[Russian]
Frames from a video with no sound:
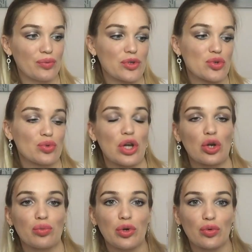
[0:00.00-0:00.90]
Почему я
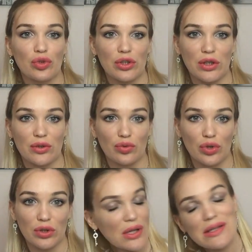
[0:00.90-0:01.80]
люблю вот этот
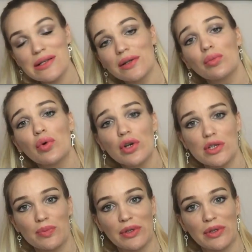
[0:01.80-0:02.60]
вот Сан Морис?